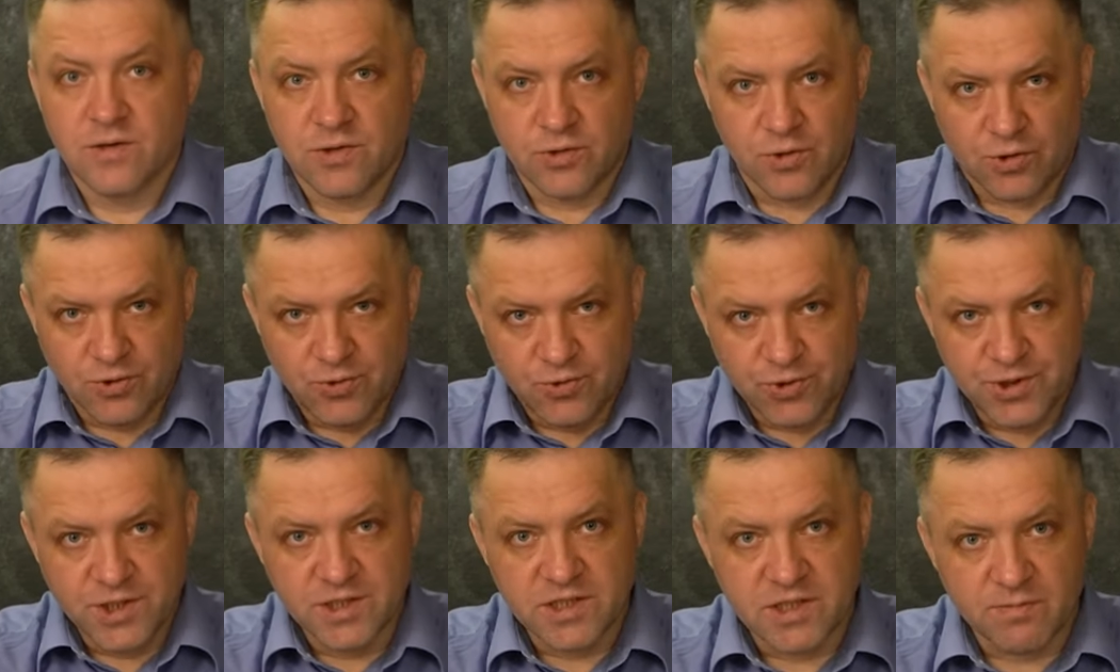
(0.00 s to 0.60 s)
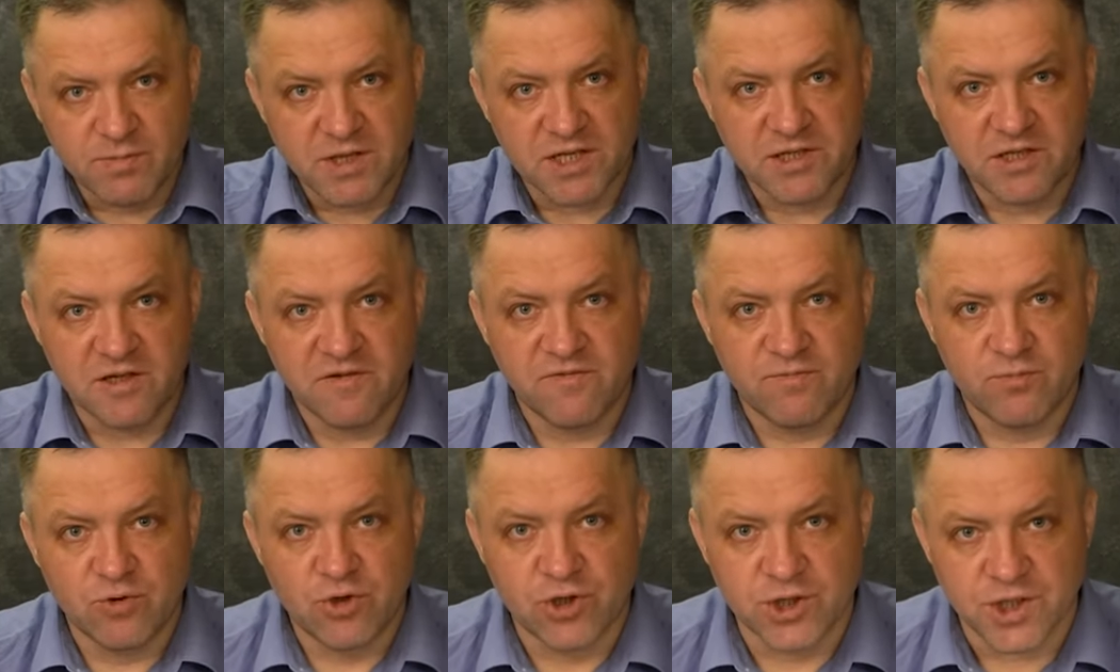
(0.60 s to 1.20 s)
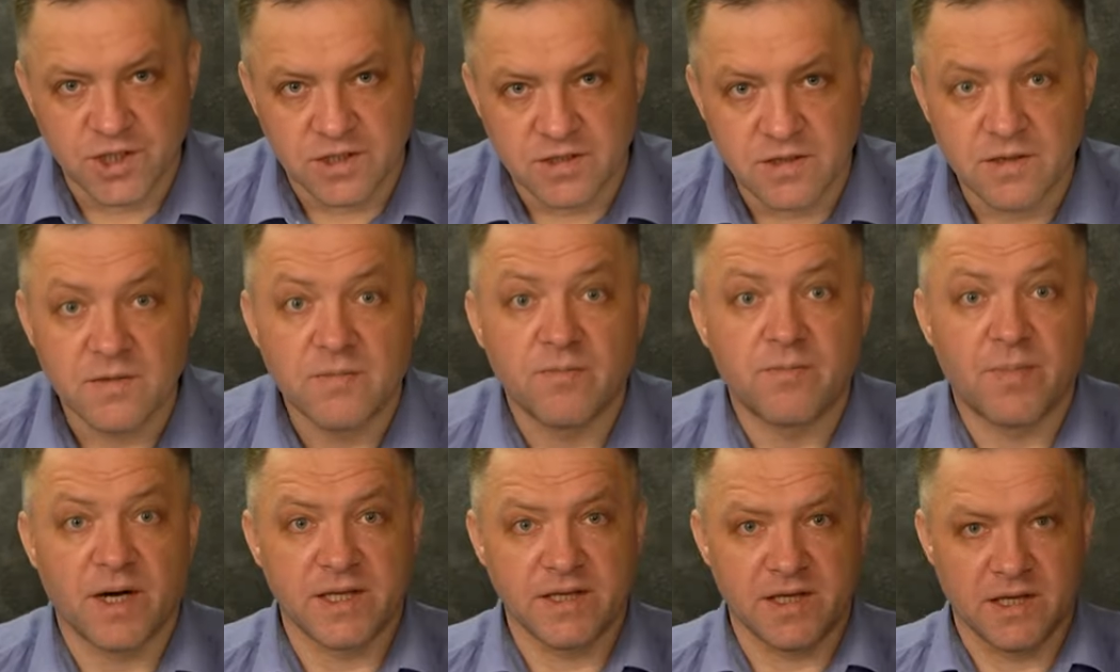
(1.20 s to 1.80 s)
то нужно заплатить в бюджет.
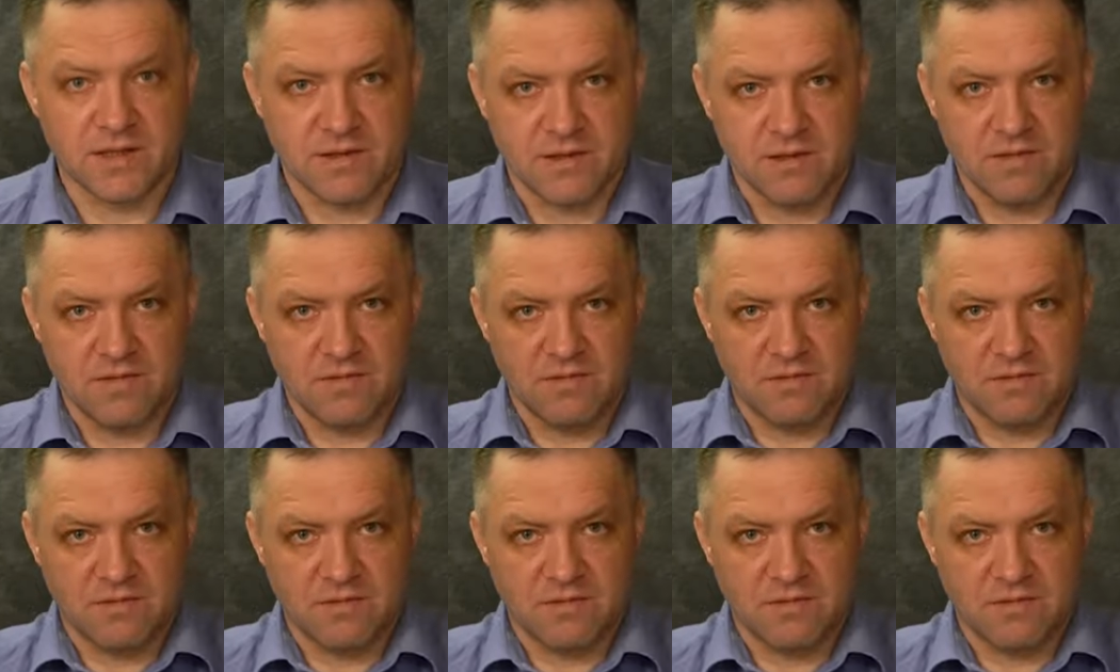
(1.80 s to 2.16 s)
Понятно,